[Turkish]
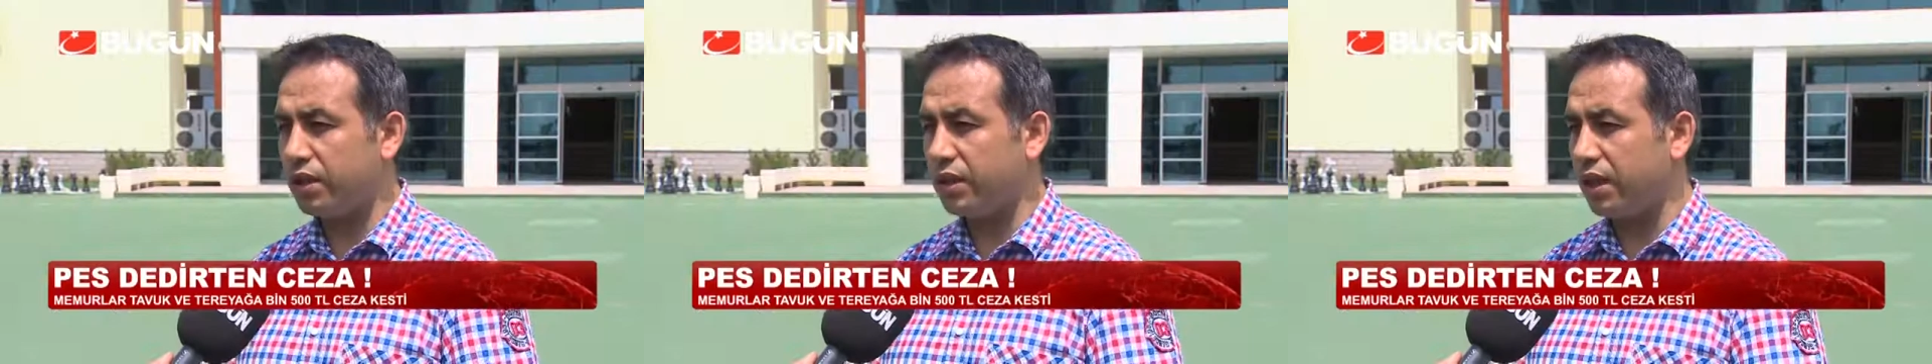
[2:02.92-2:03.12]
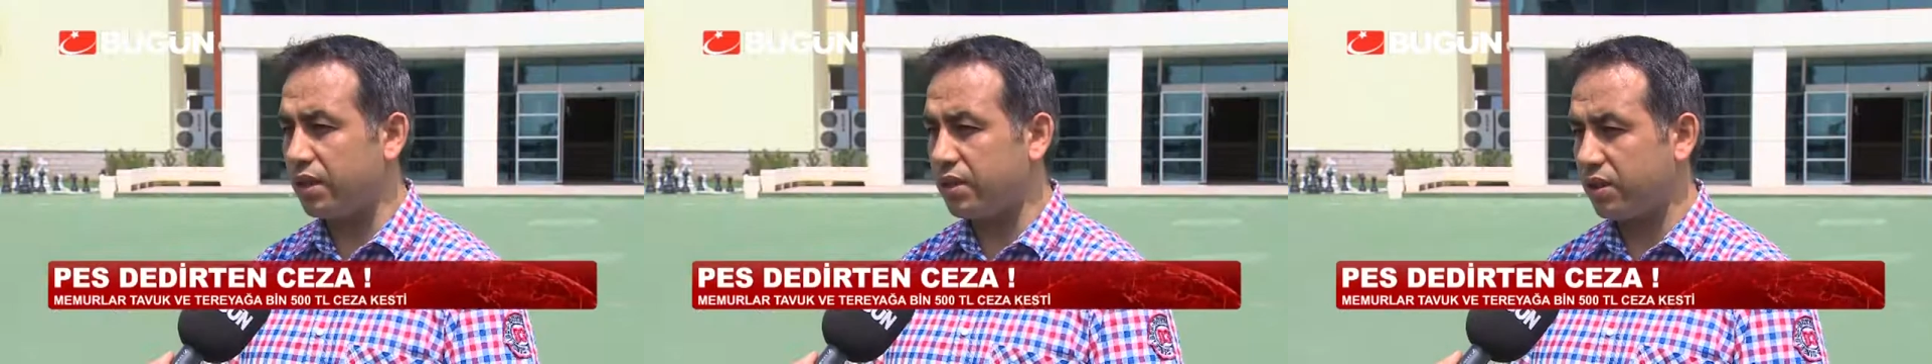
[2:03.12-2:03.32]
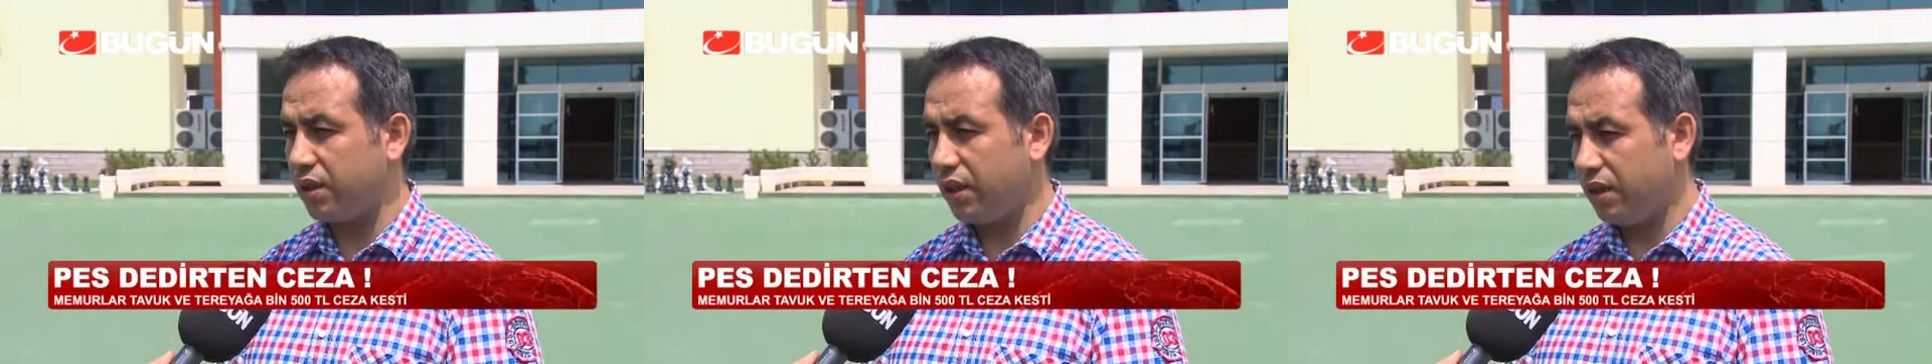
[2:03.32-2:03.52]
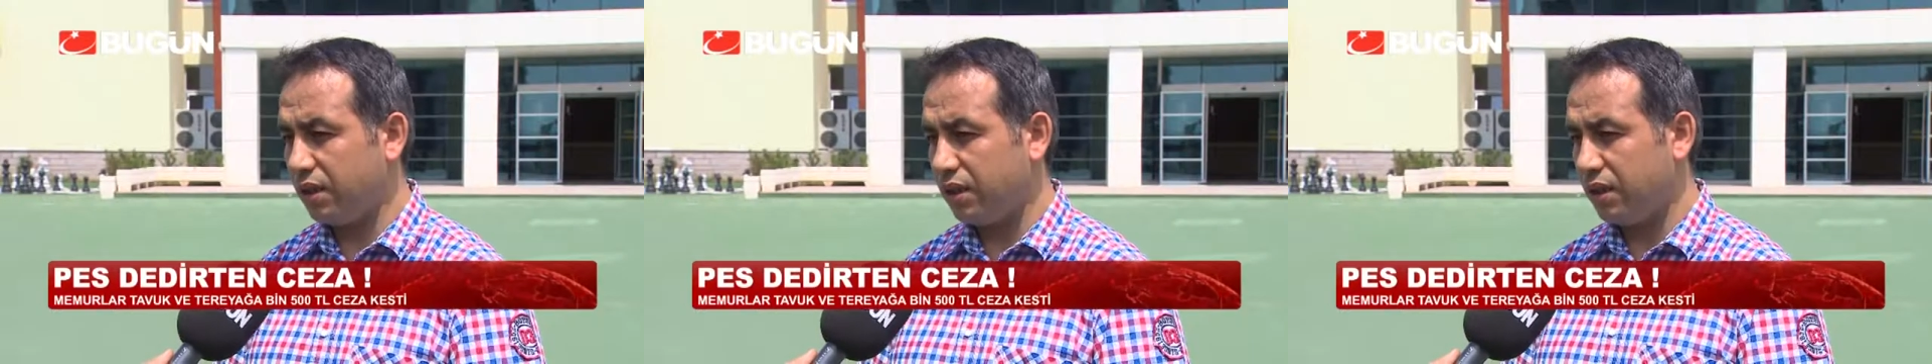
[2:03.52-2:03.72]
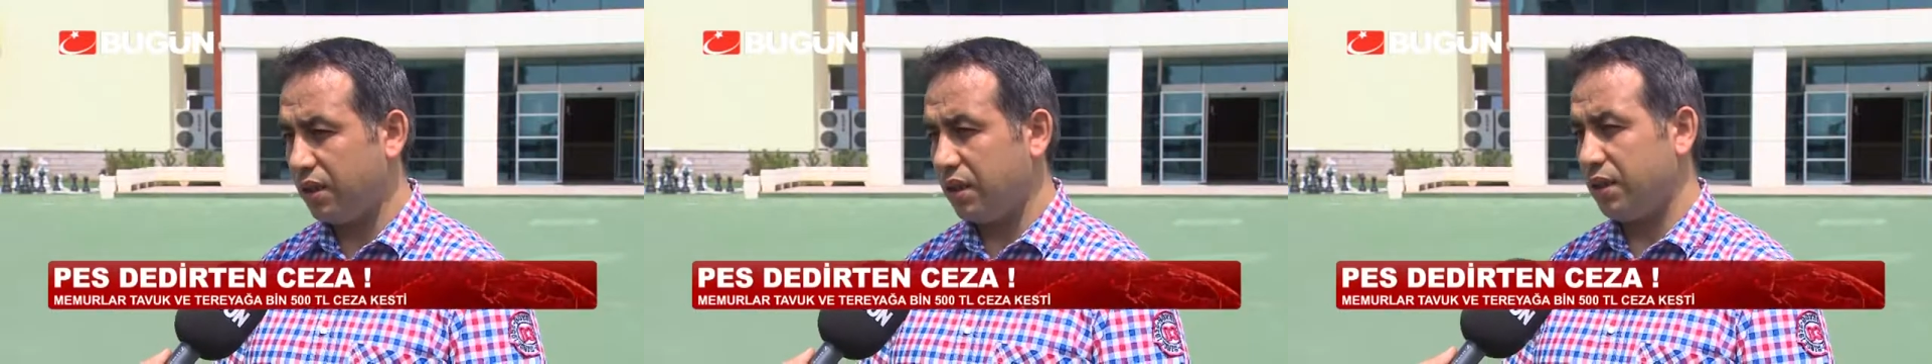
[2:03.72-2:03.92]
yazıda
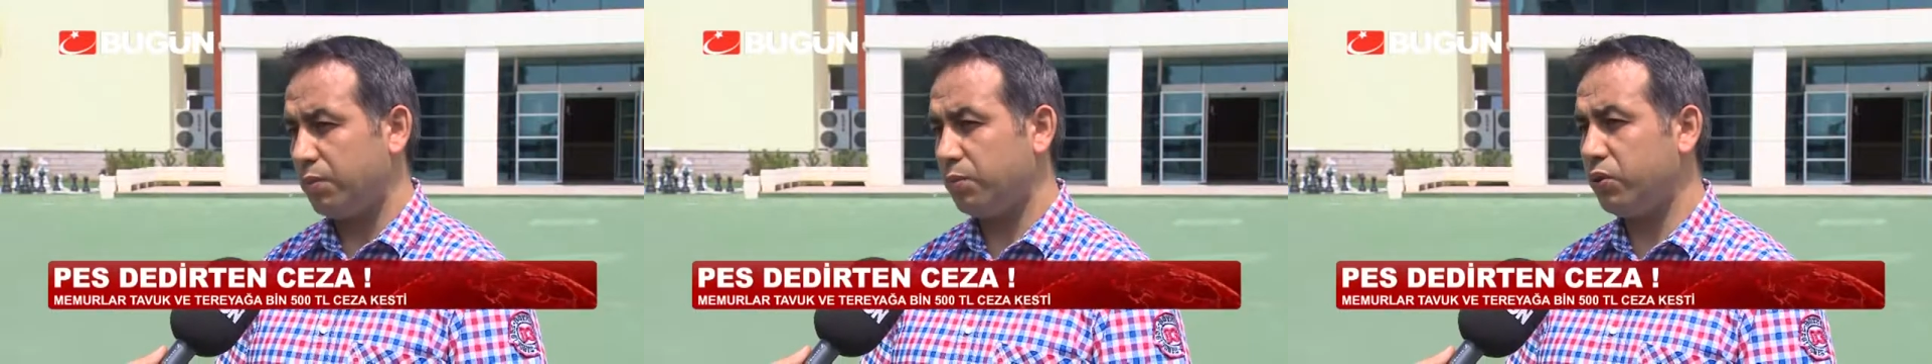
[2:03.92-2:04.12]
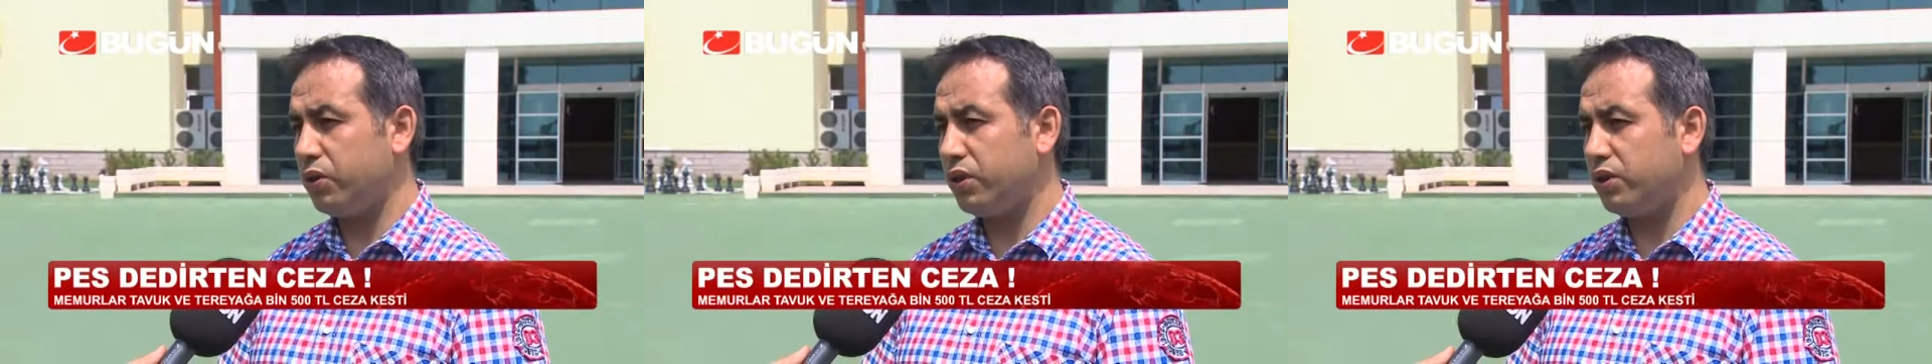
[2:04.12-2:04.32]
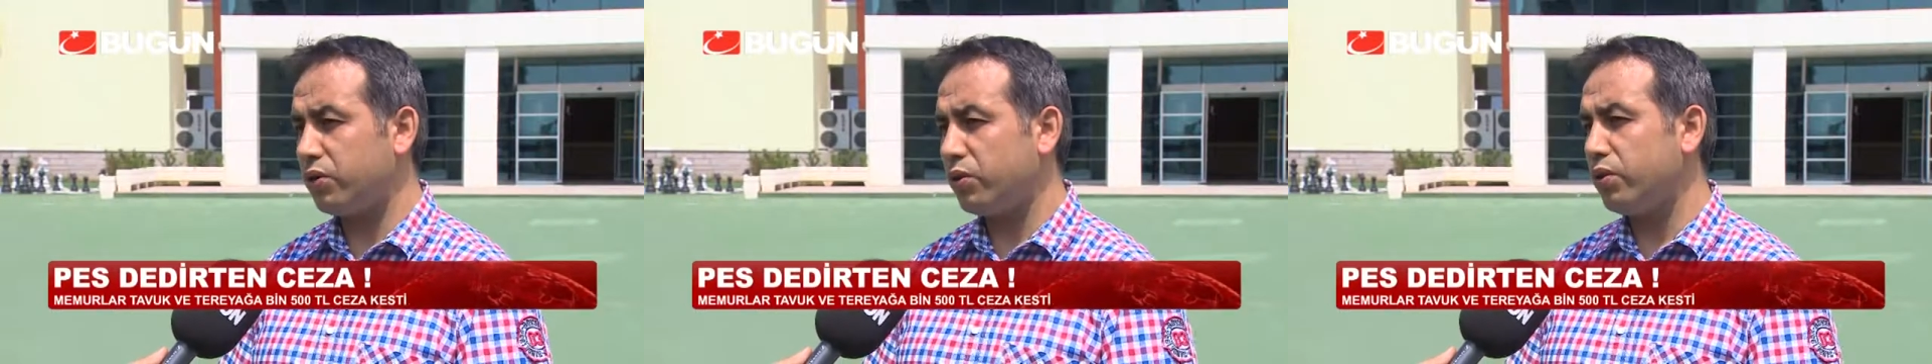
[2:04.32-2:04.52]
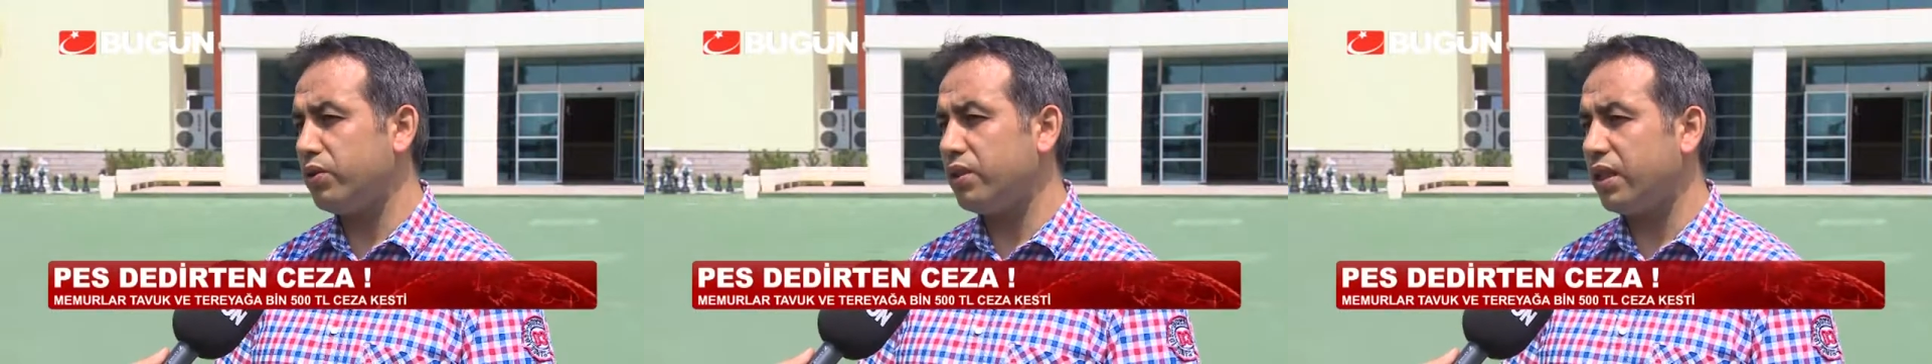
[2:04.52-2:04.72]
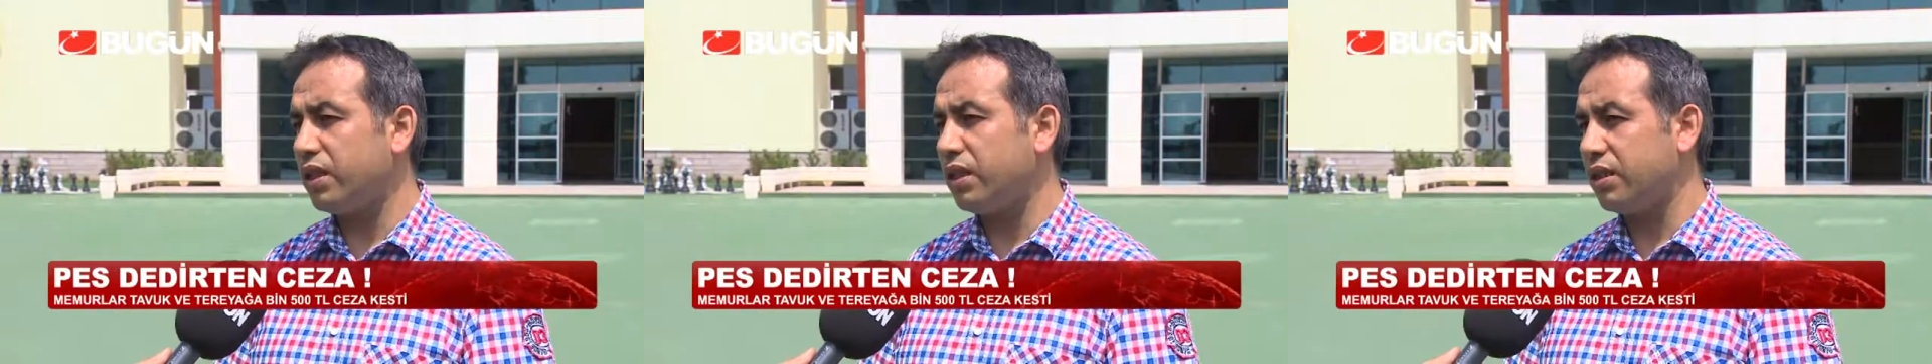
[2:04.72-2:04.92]
bu yıl sonuna
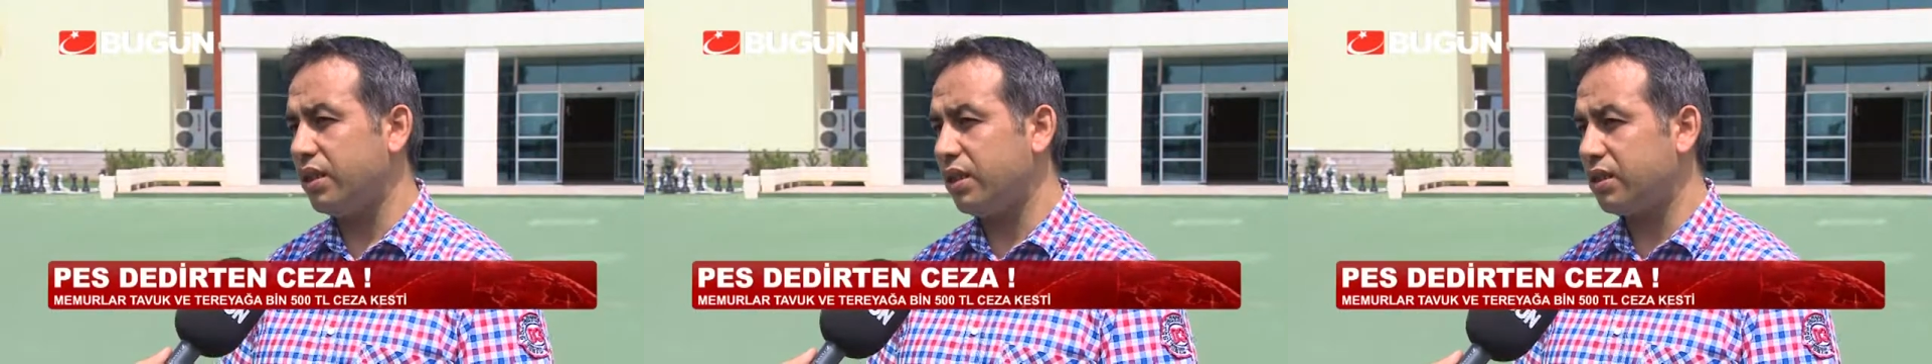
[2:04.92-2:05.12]
kadar